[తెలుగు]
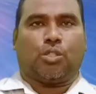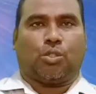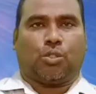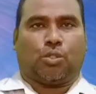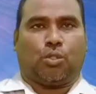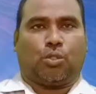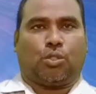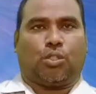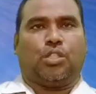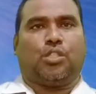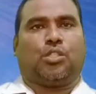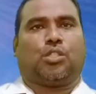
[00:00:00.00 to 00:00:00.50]

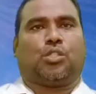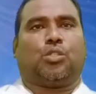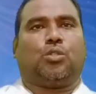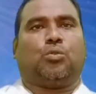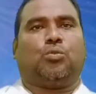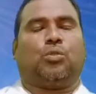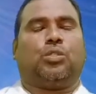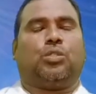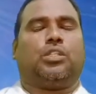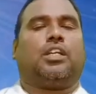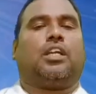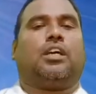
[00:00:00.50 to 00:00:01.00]
స్థుతిస్తూ
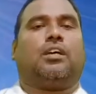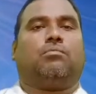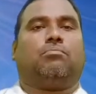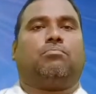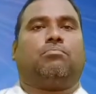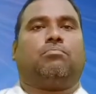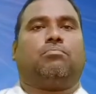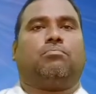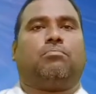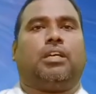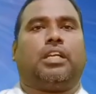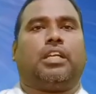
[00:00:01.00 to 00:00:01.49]
ఉన్నాం
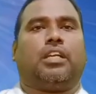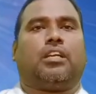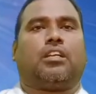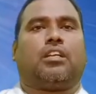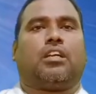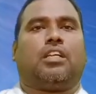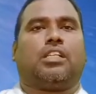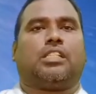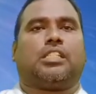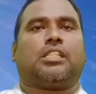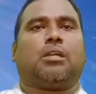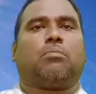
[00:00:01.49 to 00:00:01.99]
మరి
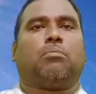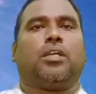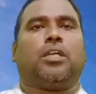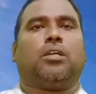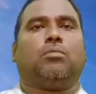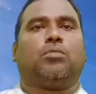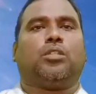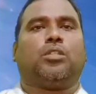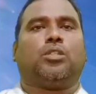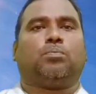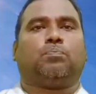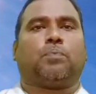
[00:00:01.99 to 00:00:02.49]
యొక్క
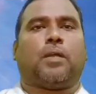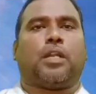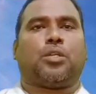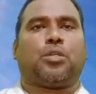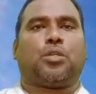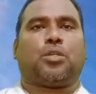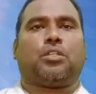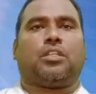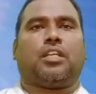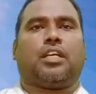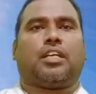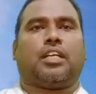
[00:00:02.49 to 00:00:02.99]
సమయం ముందు
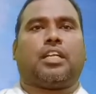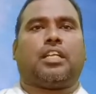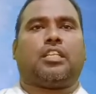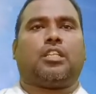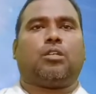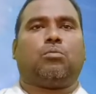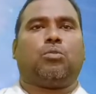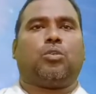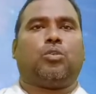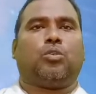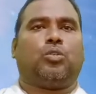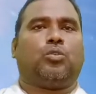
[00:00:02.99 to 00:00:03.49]
పరిశుద్ధ
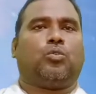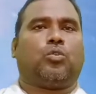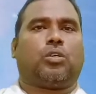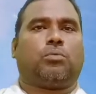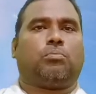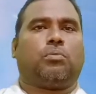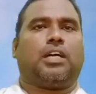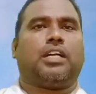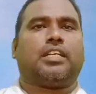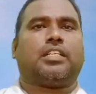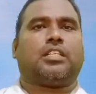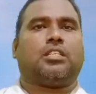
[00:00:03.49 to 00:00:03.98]
గ్రంథంలోని ఒక
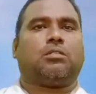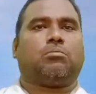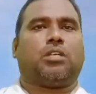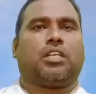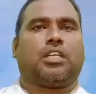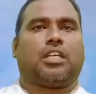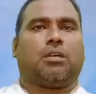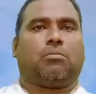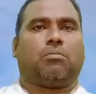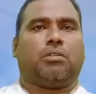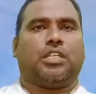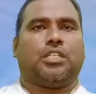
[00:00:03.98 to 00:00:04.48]
మాటను
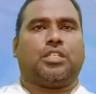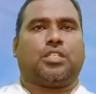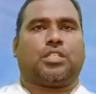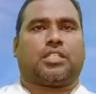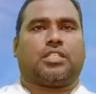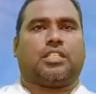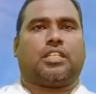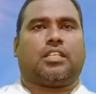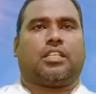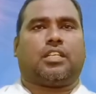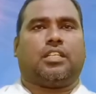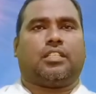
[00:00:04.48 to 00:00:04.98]
మనం
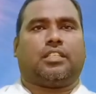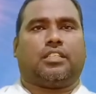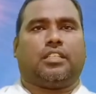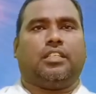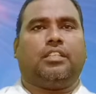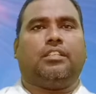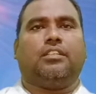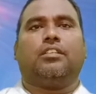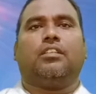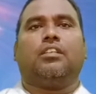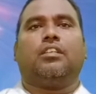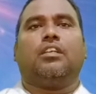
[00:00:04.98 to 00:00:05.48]
గమనించినట్లయితే
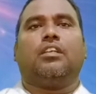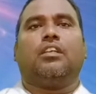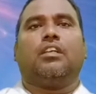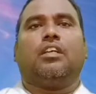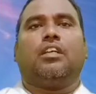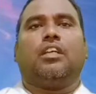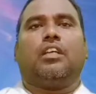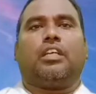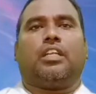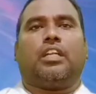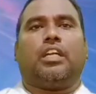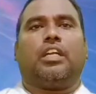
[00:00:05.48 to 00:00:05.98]

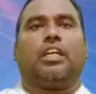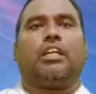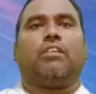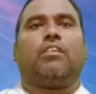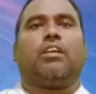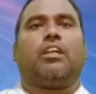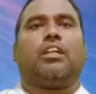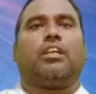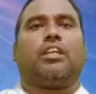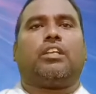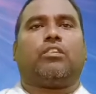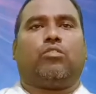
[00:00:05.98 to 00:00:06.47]
ఈ రెండు
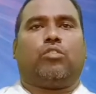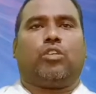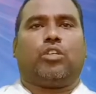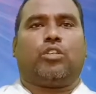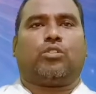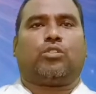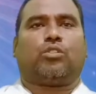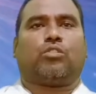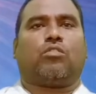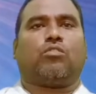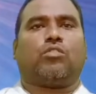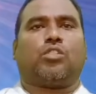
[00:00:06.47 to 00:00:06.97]
వేల ఇరవై
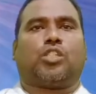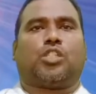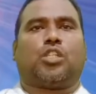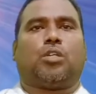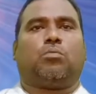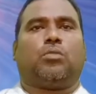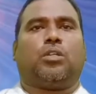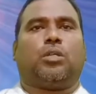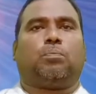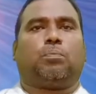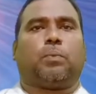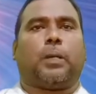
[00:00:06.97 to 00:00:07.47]

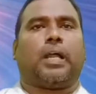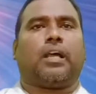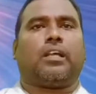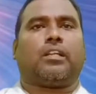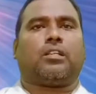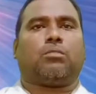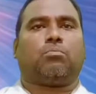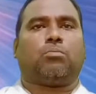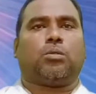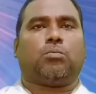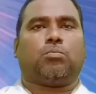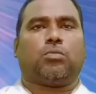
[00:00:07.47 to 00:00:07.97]
సంవత్సరంలో ఈ
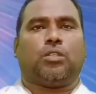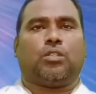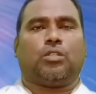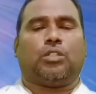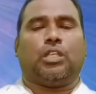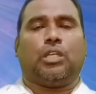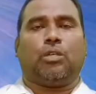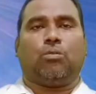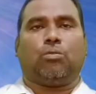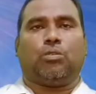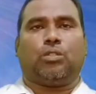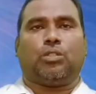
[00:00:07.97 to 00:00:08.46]
ప్రారంభంలో
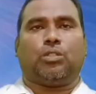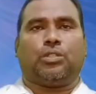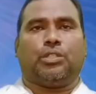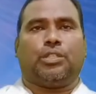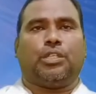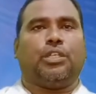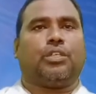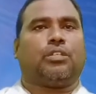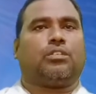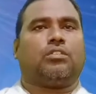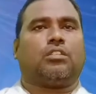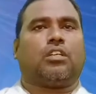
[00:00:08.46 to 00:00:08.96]
దేవుడు
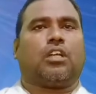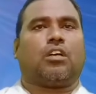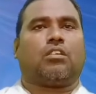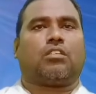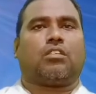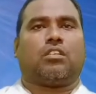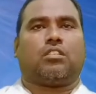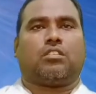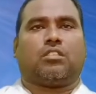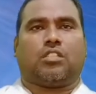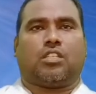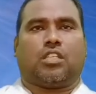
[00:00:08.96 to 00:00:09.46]
నీకు
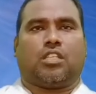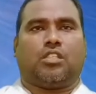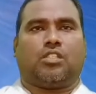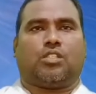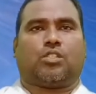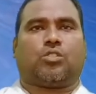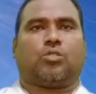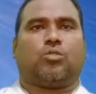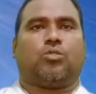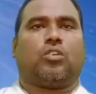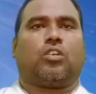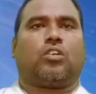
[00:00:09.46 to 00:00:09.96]
నాకు
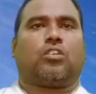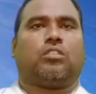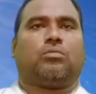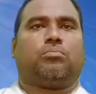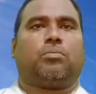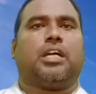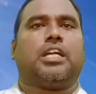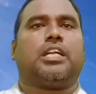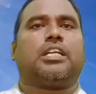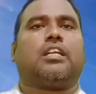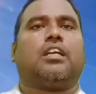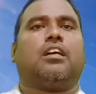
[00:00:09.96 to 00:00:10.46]
ఉన్న ఒక
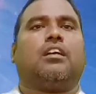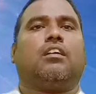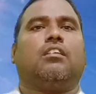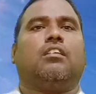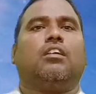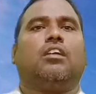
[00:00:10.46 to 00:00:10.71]
మాట